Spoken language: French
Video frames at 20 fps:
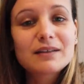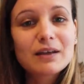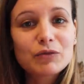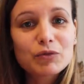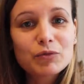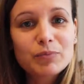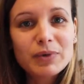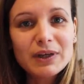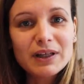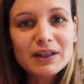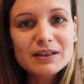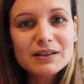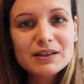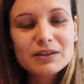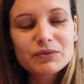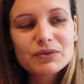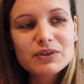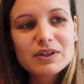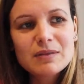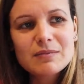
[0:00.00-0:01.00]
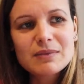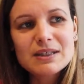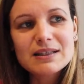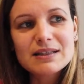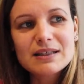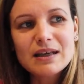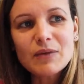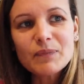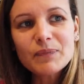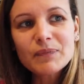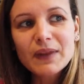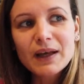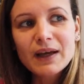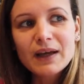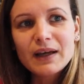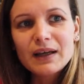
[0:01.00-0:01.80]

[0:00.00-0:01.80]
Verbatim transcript: ça vous plaît, si vous aimez ça,